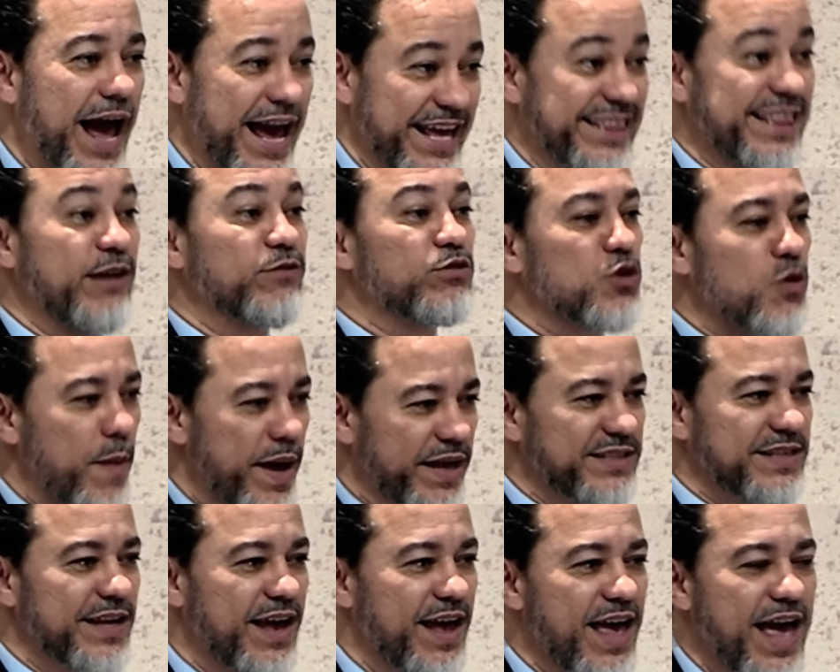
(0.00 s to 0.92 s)
Aí Deus
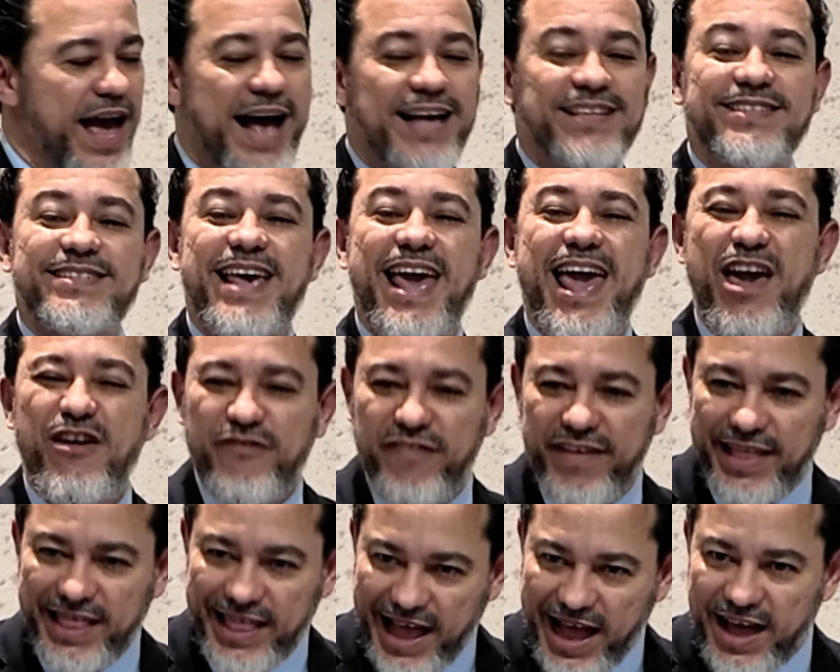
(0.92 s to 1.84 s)
começa a se
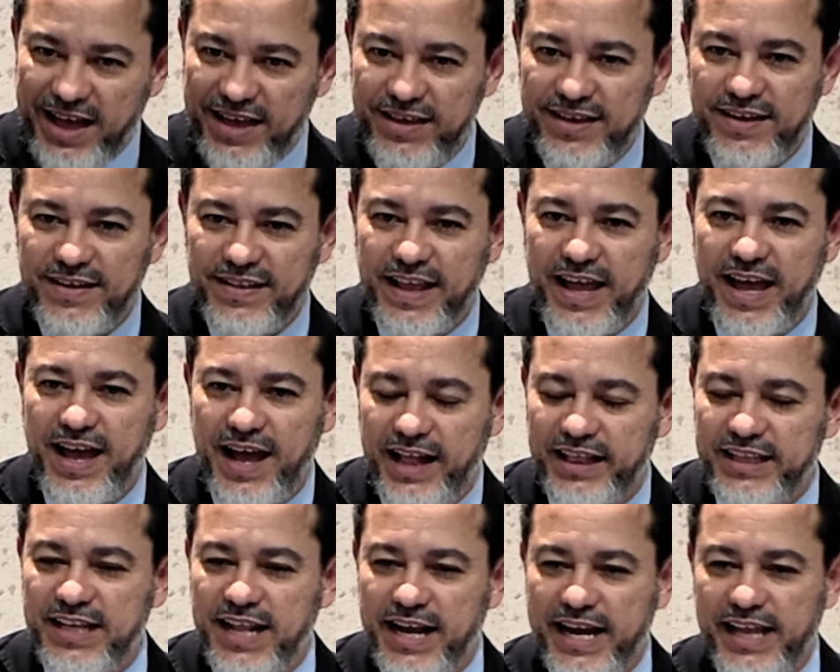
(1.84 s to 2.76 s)
revelar né,
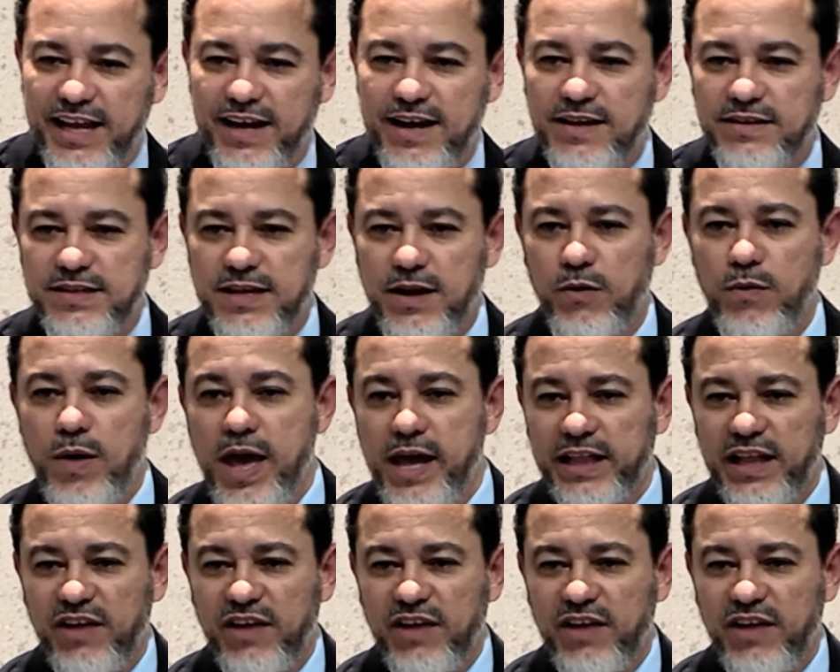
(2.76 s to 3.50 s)
ali naquela canção.